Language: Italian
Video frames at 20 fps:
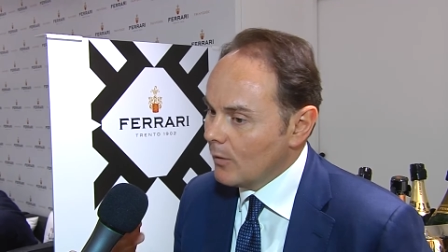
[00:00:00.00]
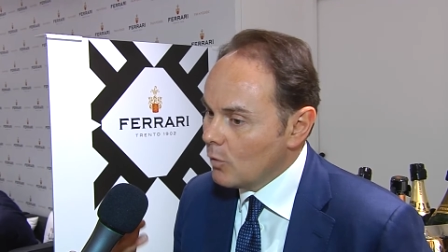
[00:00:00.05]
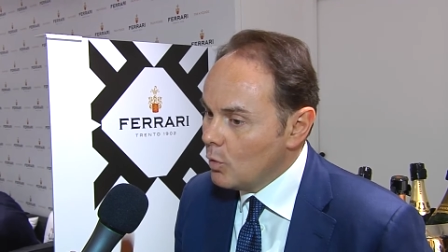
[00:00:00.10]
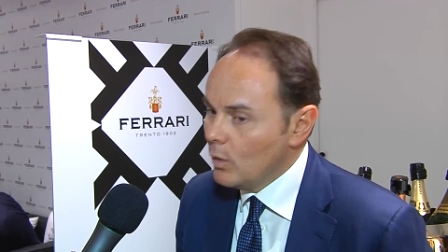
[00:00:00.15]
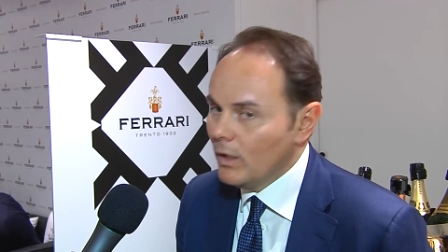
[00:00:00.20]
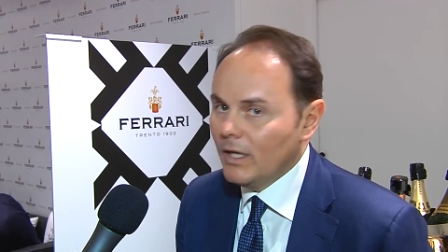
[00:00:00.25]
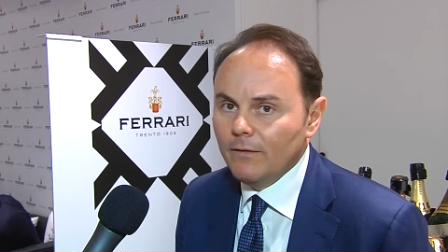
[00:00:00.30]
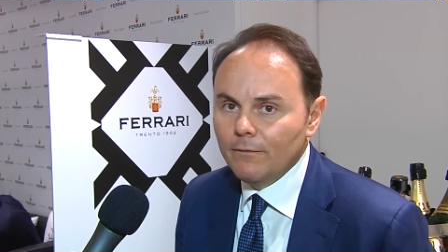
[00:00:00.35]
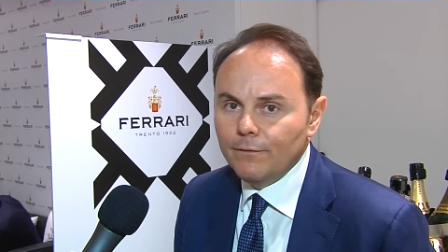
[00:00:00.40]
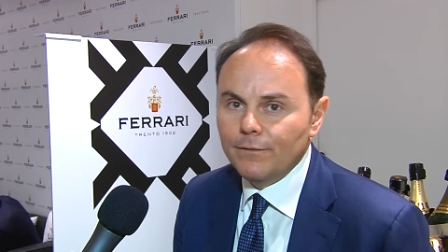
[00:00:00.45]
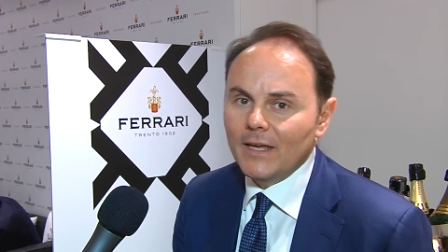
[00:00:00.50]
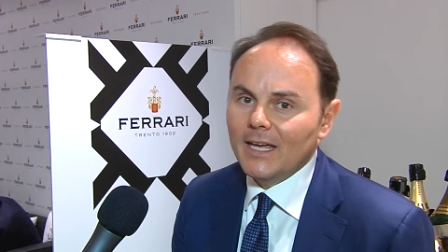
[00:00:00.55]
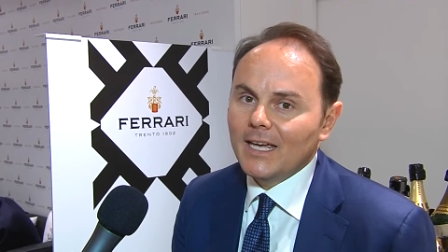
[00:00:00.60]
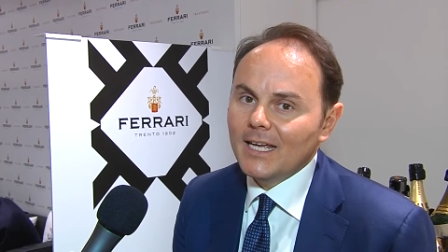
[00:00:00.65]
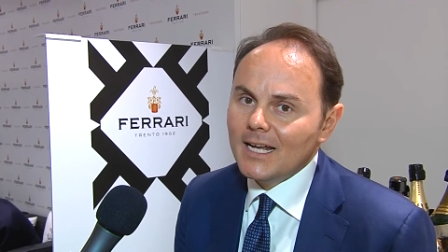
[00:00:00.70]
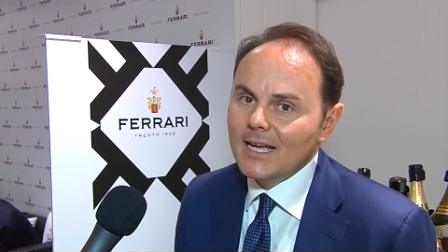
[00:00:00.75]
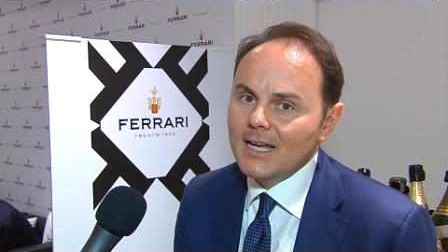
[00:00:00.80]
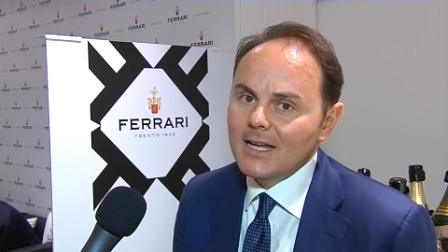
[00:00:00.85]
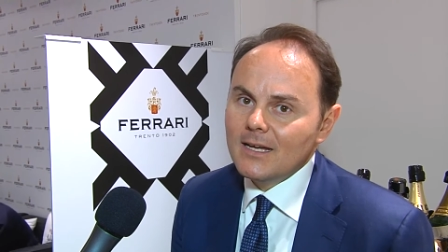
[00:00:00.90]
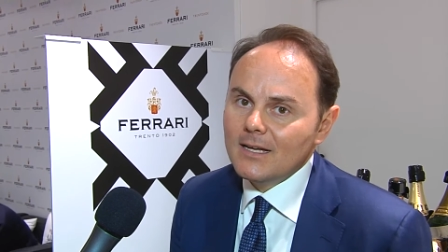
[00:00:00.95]
qui in
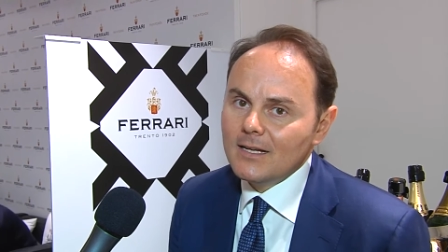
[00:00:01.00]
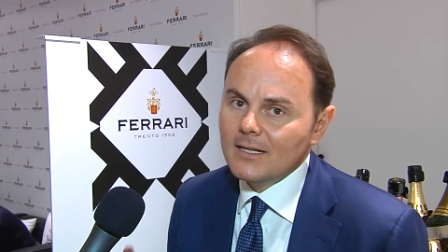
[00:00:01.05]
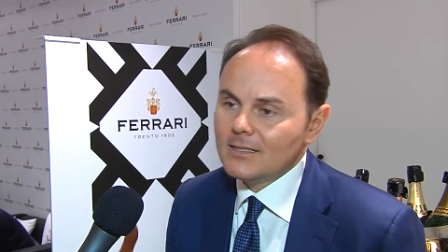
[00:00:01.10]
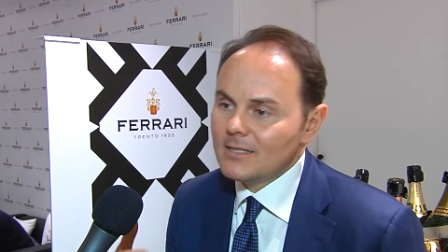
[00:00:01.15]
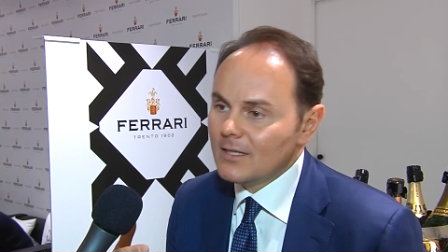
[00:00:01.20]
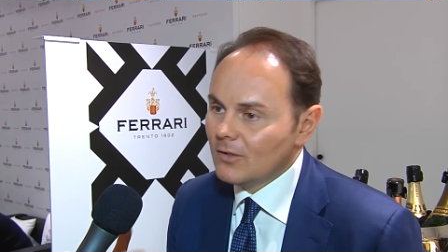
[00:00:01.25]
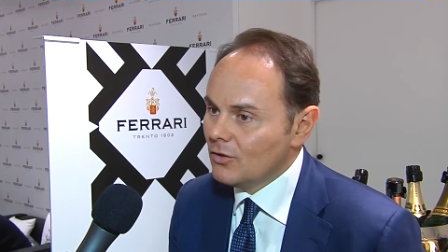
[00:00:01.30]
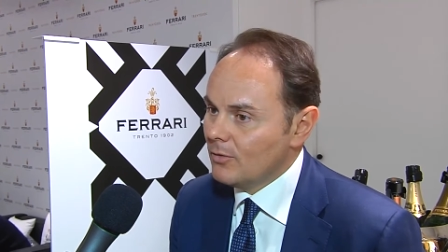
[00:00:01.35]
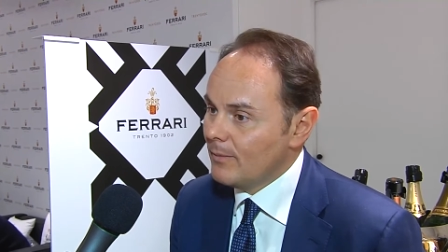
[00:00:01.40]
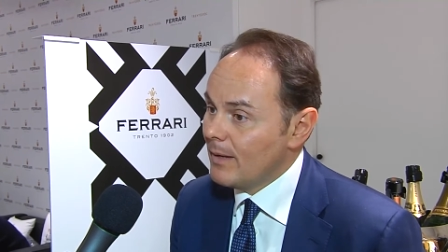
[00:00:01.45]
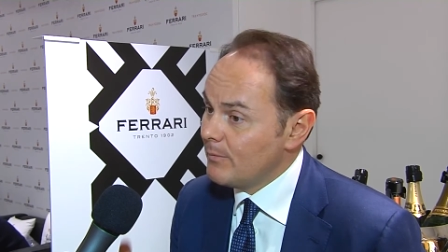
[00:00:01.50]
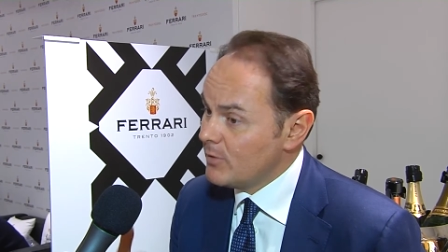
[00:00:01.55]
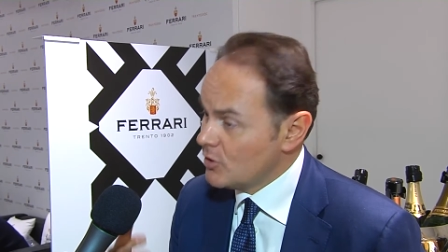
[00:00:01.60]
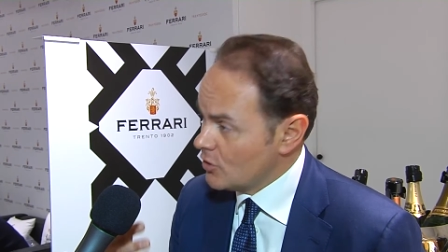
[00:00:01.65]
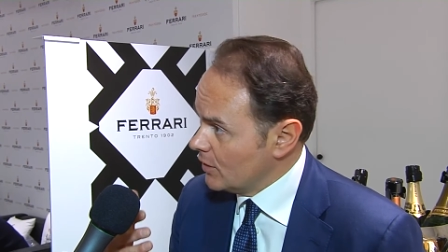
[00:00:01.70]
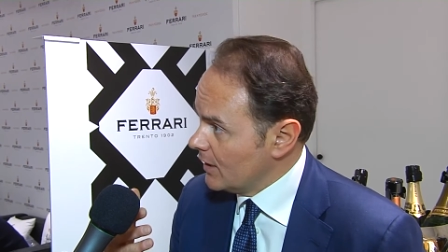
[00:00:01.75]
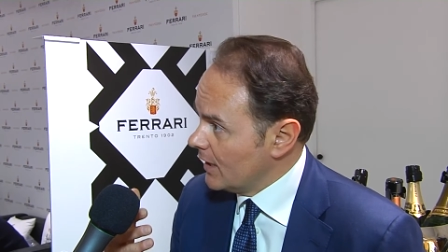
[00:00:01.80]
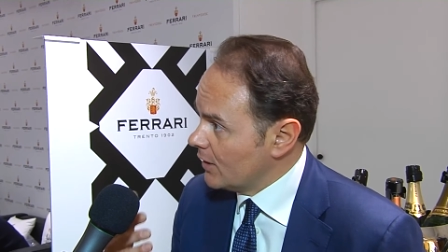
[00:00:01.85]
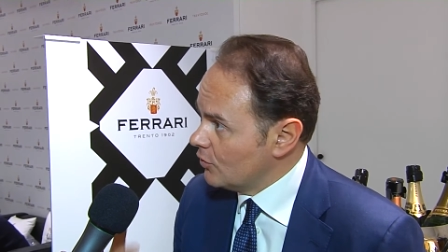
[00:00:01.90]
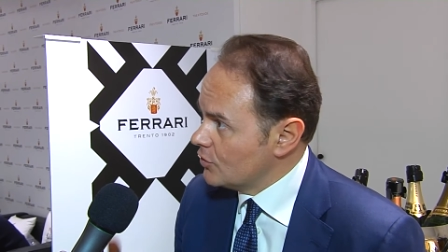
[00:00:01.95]
fiera eh, secondo me
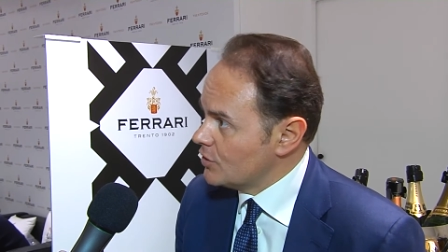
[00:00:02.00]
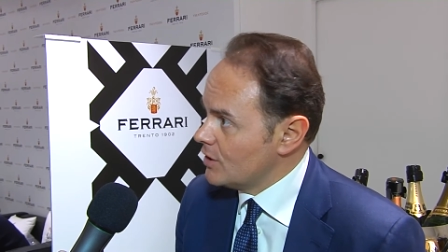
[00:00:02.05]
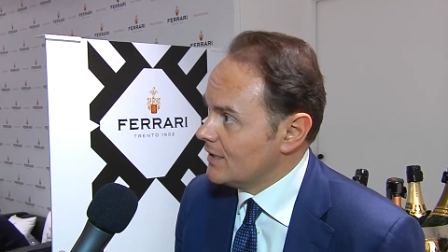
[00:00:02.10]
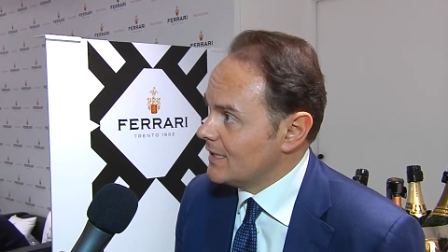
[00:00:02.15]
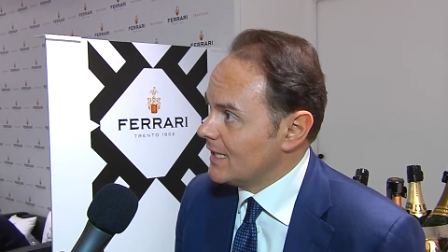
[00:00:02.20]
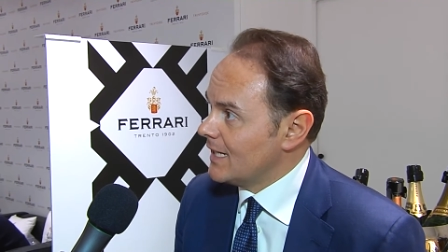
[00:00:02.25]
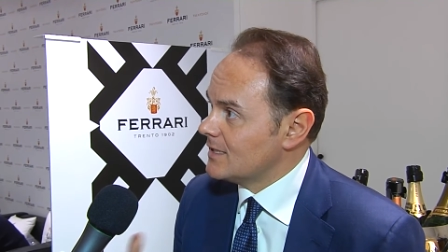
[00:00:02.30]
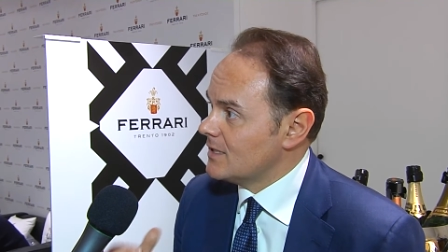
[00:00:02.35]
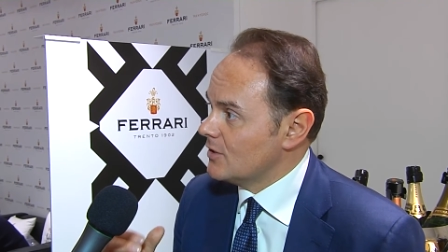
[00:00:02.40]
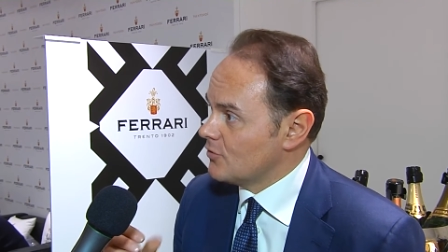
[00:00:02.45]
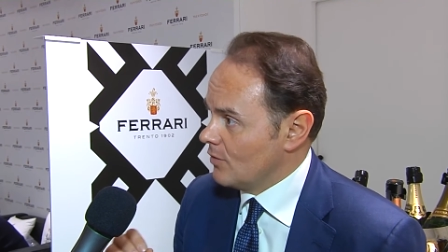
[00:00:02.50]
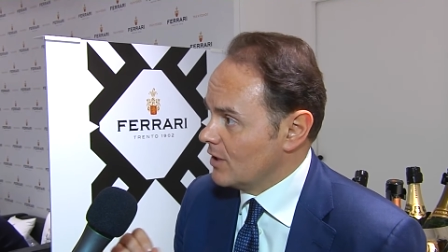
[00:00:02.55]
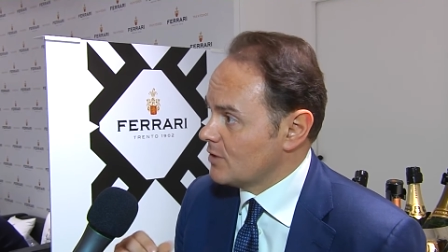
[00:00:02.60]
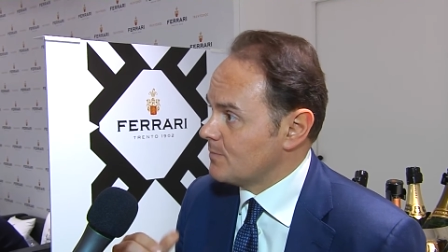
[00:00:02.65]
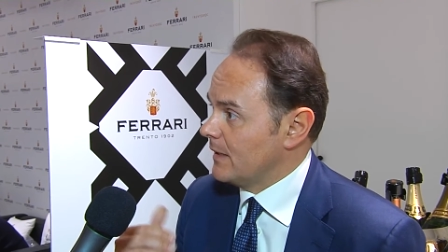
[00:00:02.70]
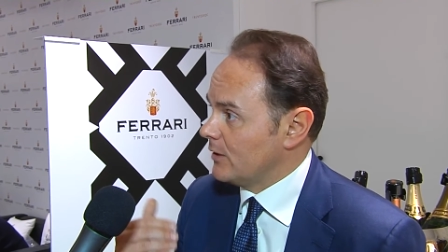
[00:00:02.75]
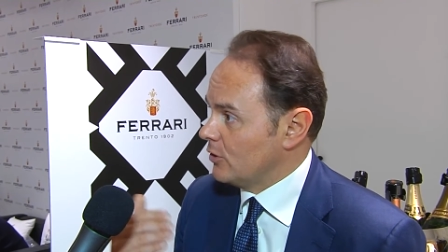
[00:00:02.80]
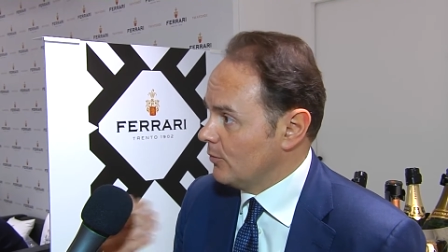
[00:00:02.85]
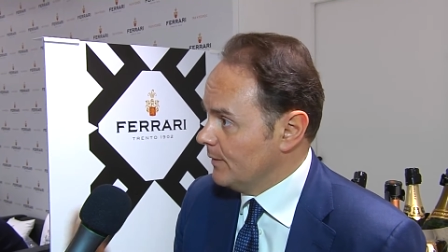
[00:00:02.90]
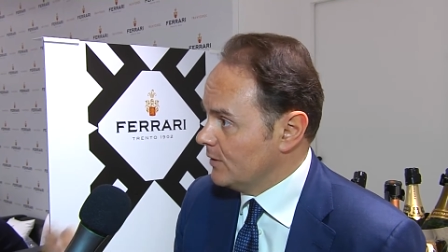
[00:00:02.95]
bisogna concentrarsi
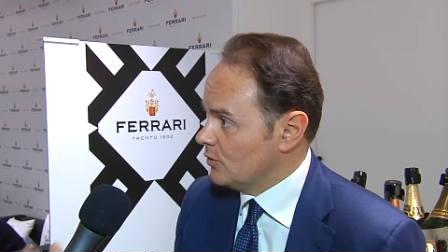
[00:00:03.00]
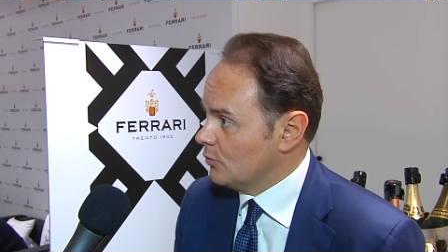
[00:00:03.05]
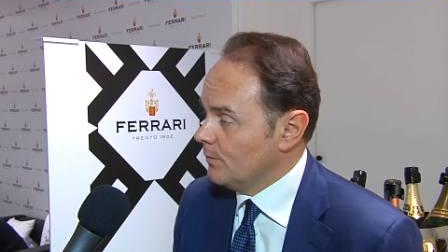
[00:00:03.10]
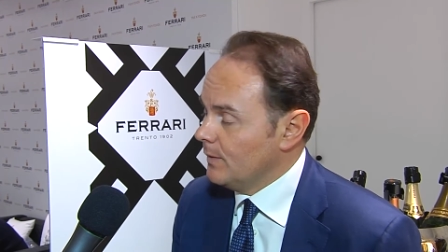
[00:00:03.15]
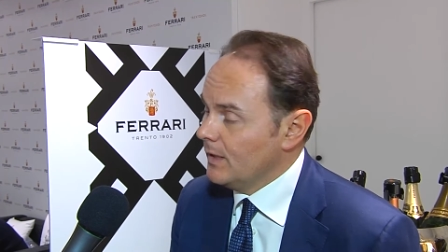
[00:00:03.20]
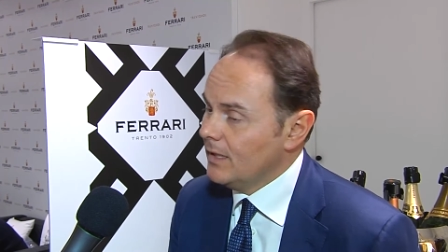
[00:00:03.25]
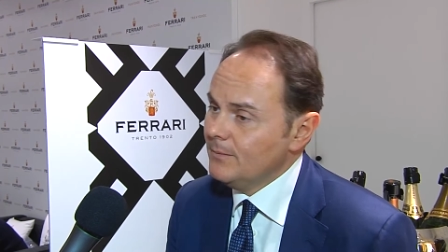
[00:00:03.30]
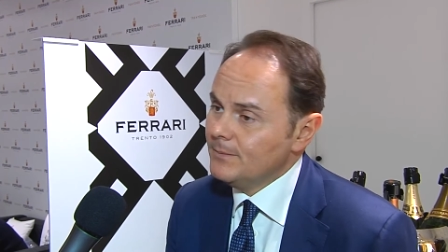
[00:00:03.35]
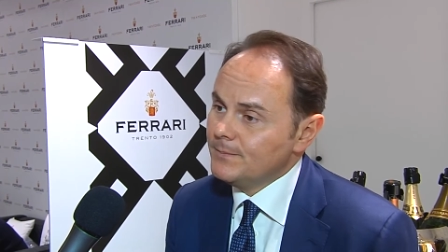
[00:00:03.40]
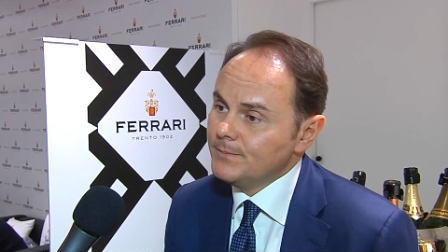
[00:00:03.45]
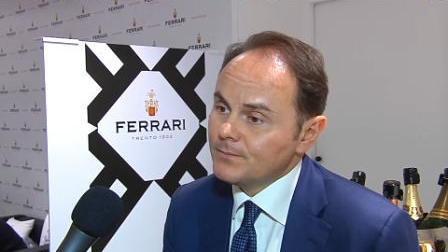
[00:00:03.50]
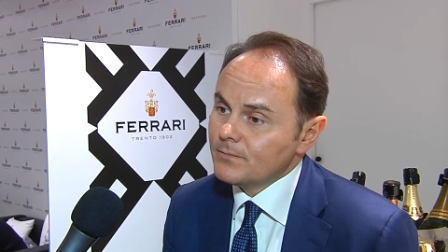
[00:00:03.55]
sull'aspetto B2B.